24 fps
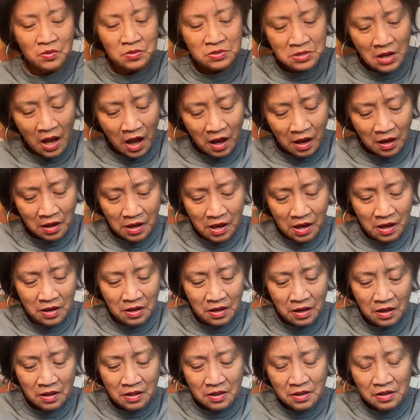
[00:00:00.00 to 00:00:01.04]
sa akin.
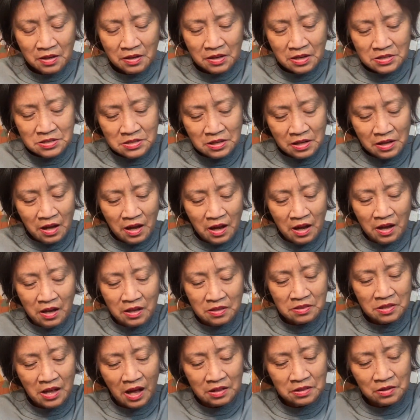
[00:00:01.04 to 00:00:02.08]
Kasi nga,
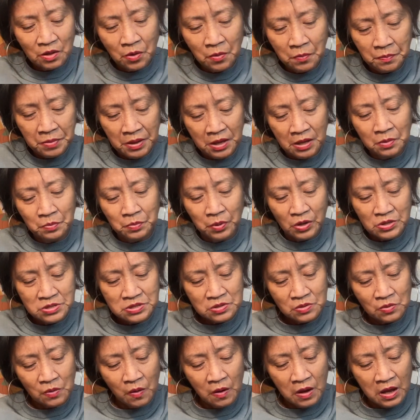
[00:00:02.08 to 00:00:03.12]
dati yung big boss
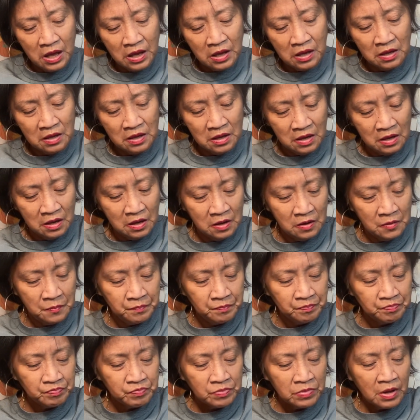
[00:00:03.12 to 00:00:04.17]
ko ay
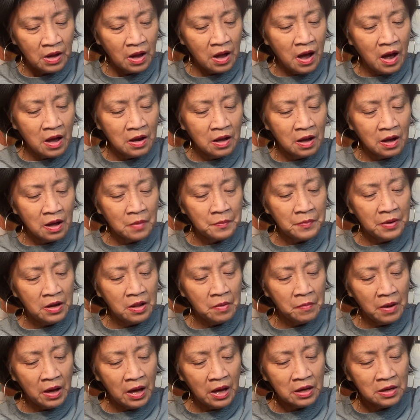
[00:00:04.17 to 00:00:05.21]
kanang kamay ni
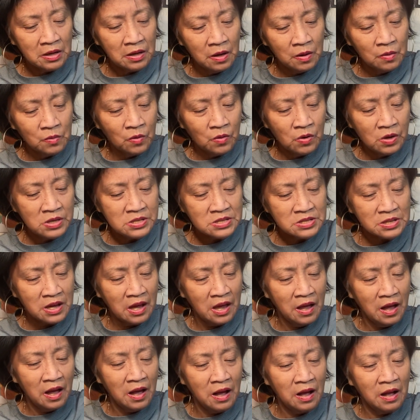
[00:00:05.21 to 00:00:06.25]
Michael Kors.
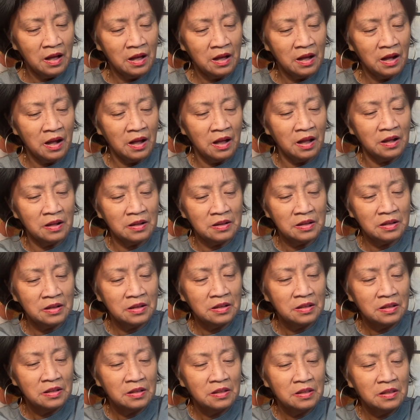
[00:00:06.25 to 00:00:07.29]
Kaya nga,
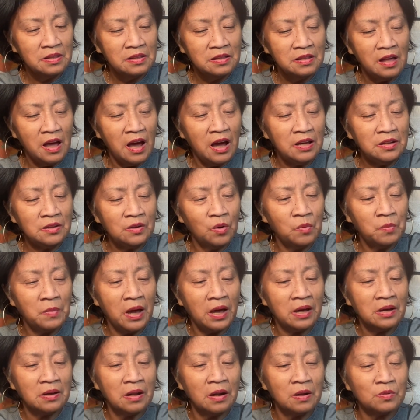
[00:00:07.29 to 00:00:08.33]
I know
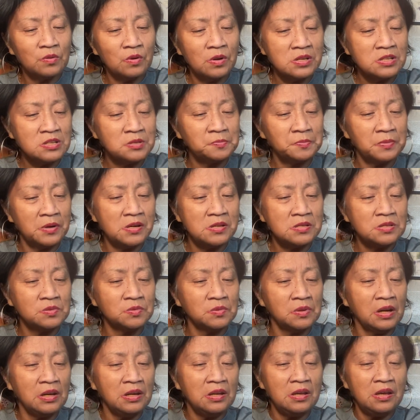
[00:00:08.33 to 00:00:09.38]
Michael Kors
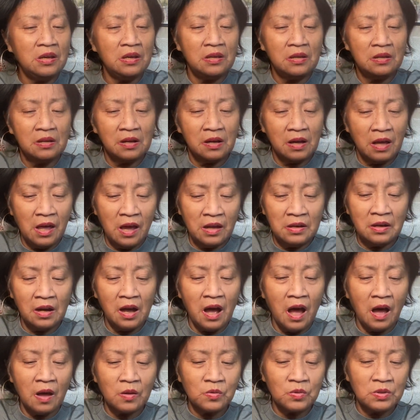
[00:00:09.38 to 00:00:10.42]
personally. Kaya
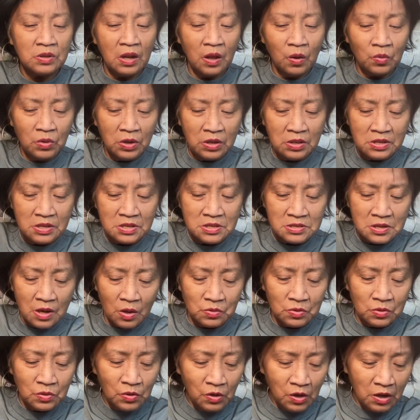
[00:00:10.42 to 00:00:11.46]
nakakaroon din ako ng
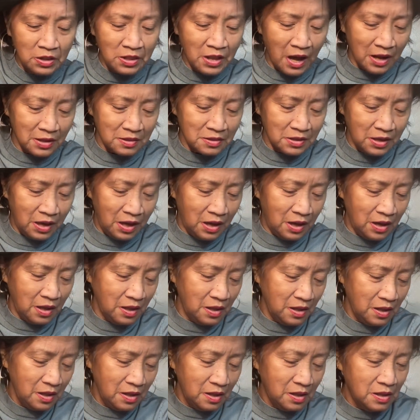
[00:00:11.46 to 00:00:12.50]
discount noon dati.
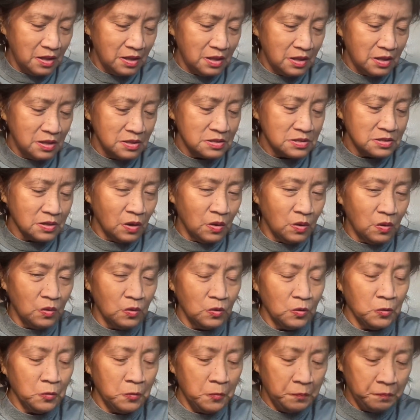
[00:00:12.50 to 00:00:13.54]

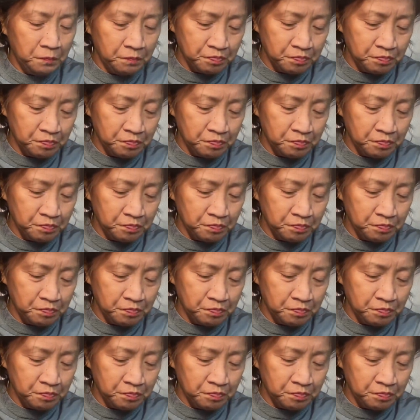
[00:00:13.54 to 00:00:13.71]
So,